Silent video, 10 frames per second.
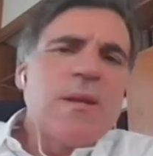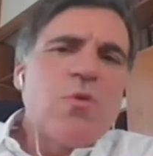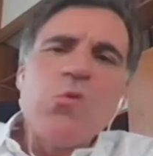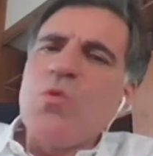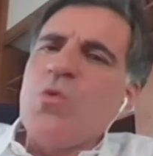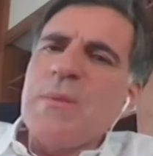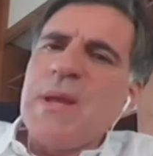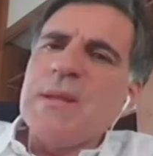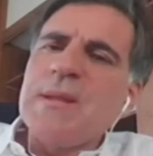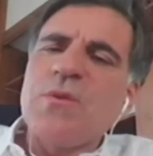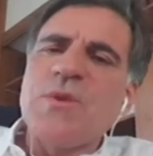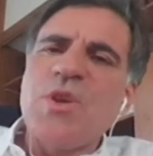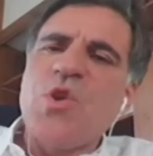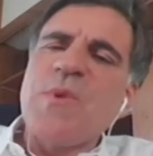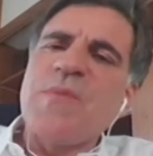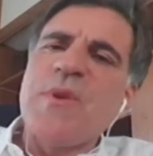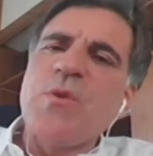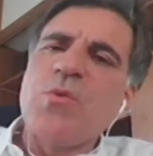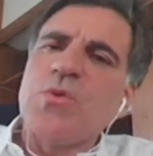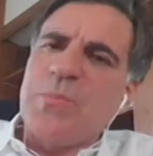Ugualmente, così come è
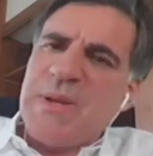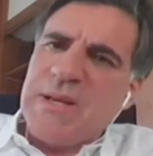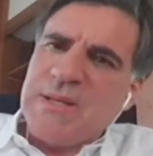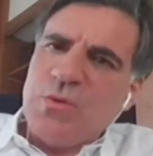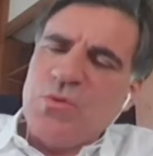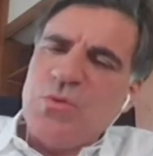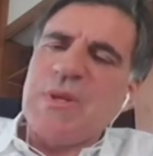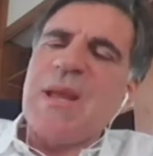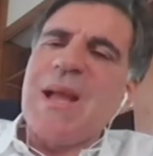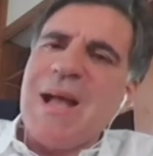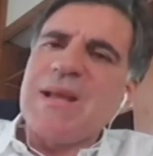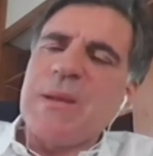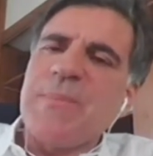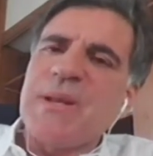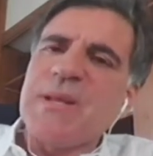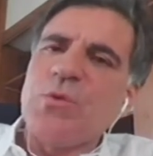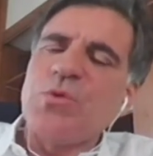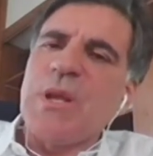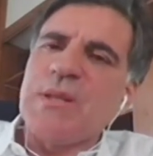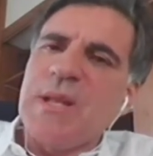avvenuto per la salute, anche per la
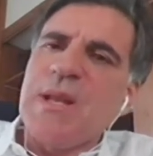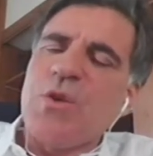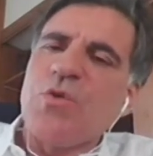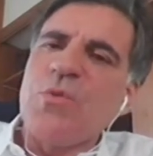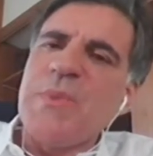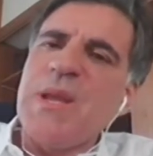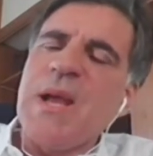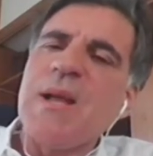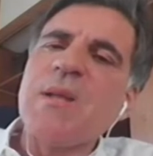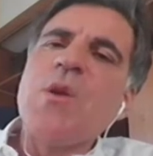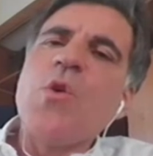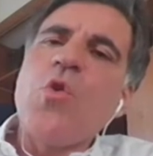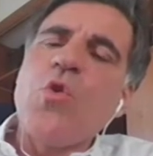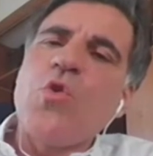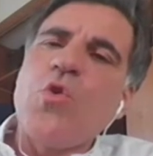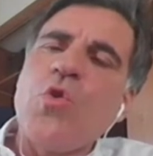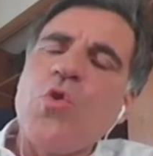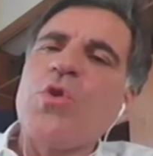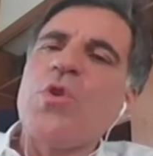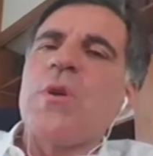salute dell'economia
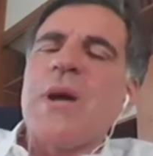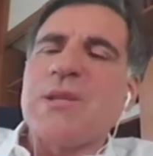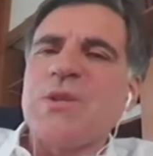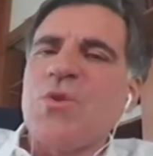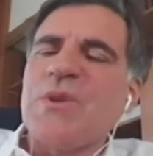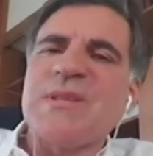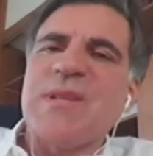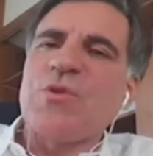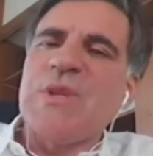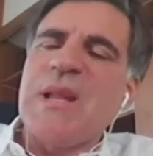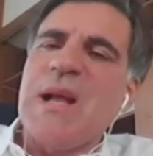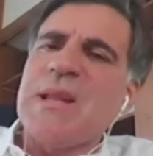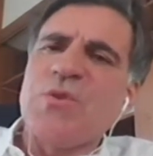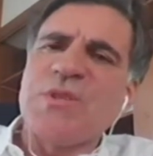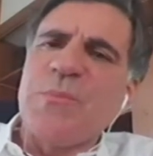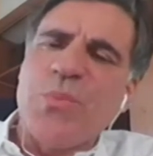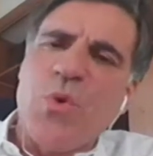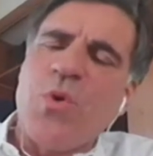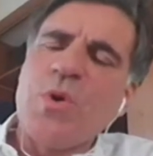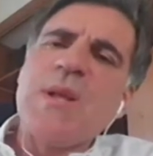occorrono azioni straordinarie, non si
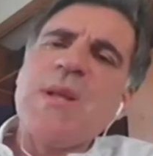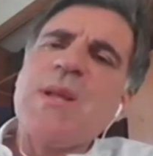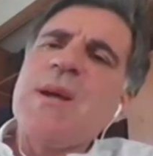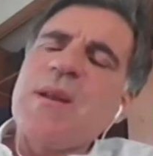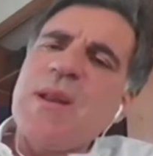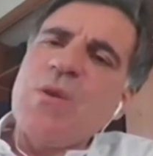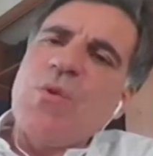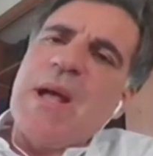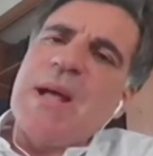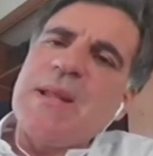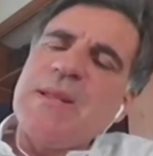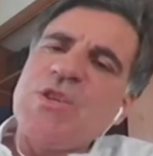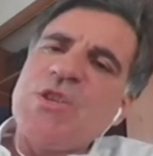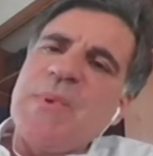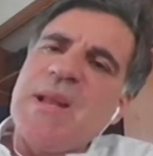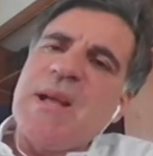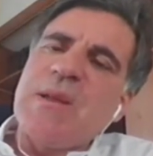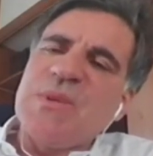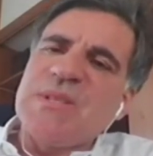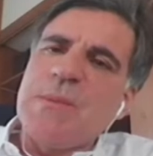può regolare e disciplinare
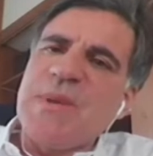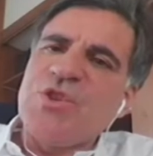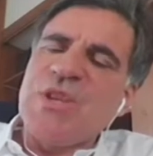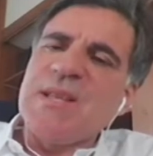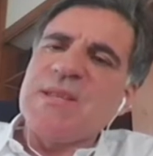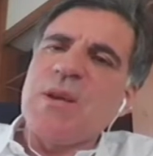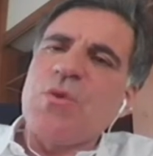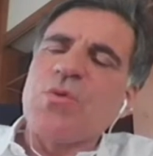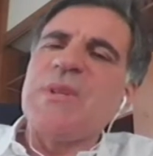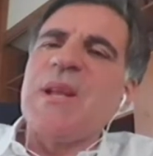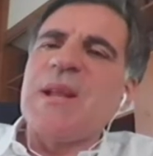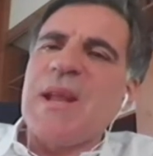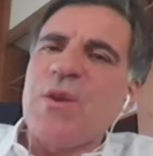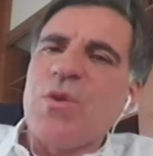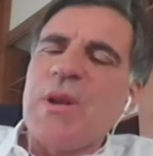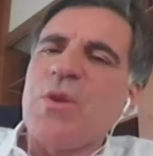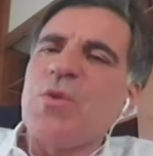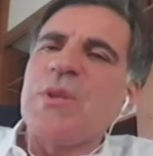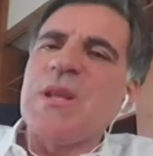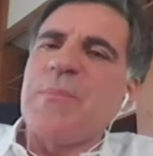questa emergenza con delle regole e
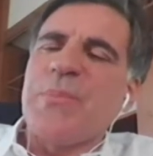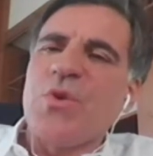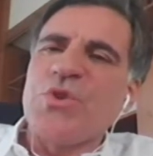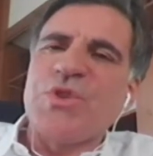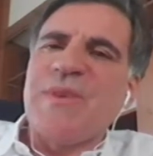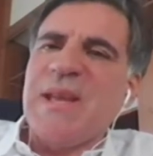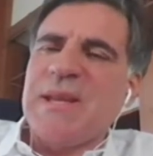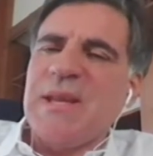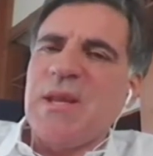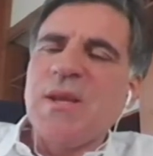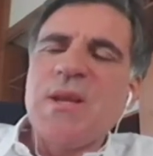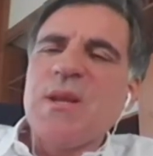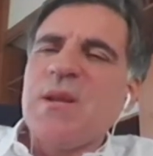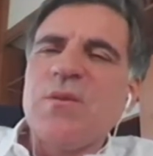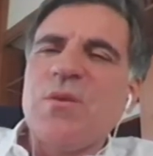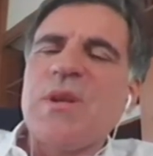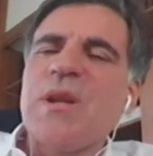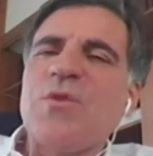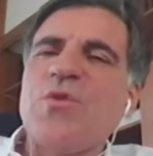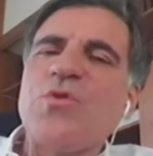con degli approcci vecchi, non,
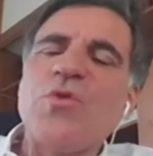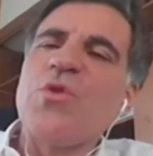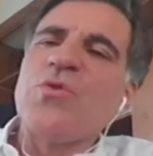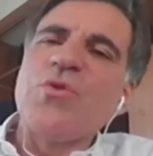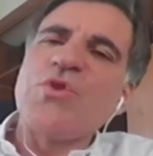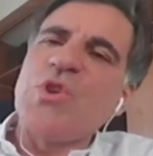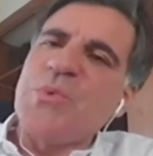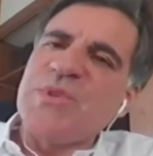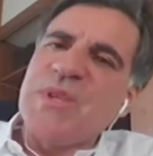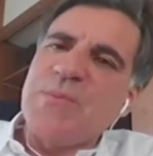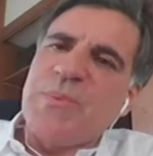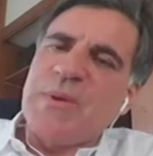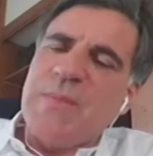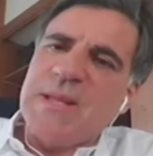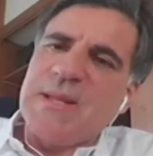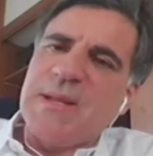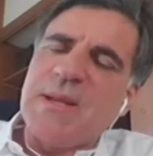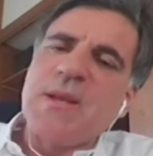non, non, non ce lo possiamo permettere.